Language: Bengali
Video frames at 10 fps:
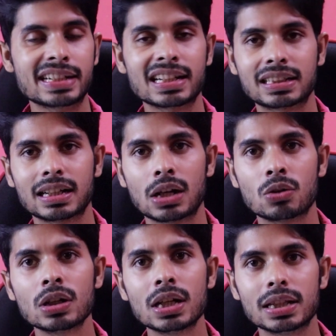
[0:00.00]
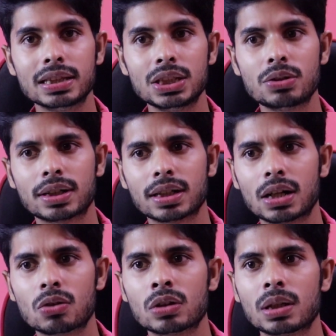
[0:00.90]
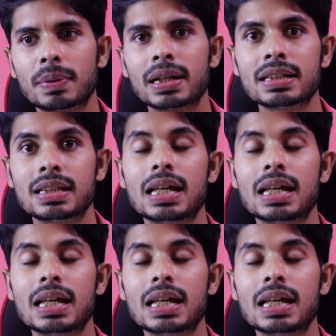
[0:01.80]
এটা একটা কারণ দ্বিতীয় একটা কারণ হতে পারে